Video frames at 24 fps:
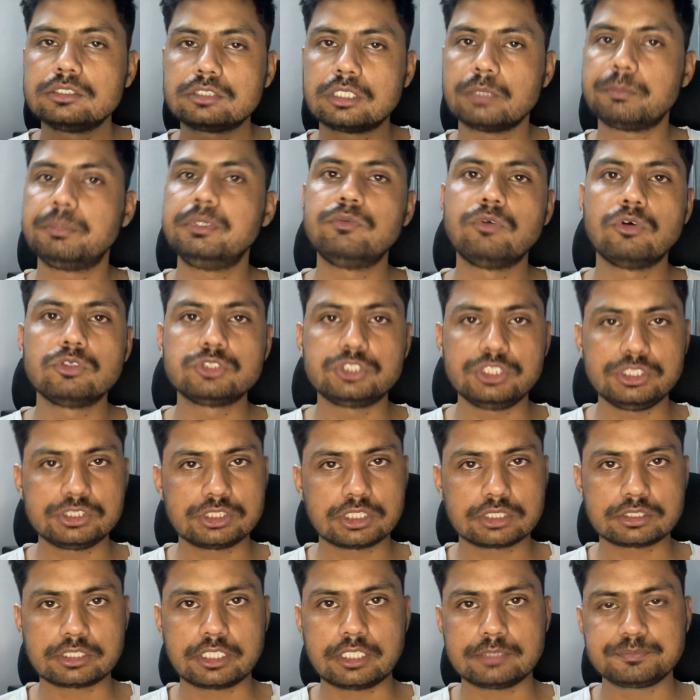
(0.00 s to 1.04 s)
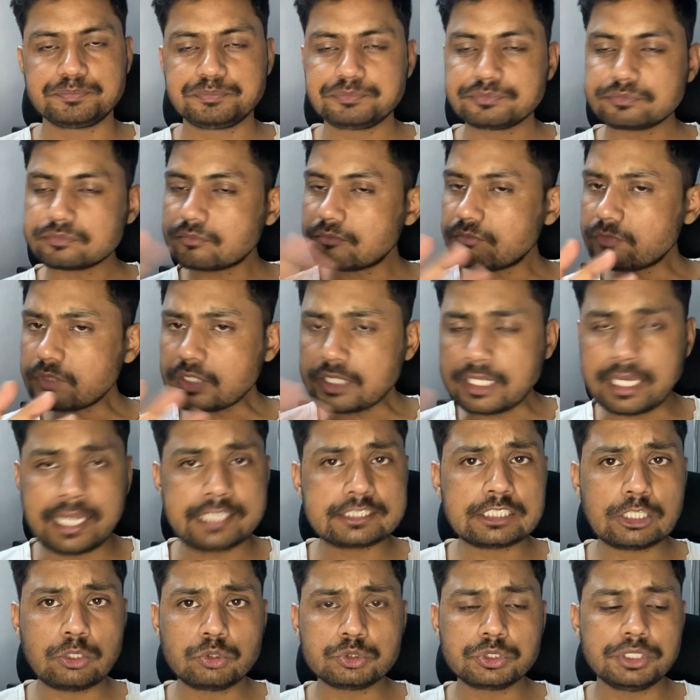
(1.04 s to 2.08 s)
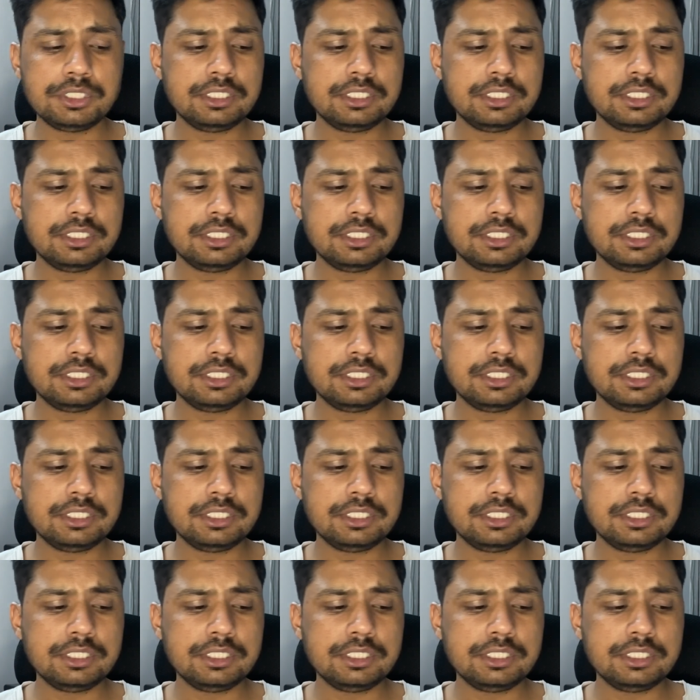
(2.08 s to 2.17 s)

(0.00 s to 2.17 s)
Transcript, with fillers: तभी वो जीत सकता है ऐसा कुछ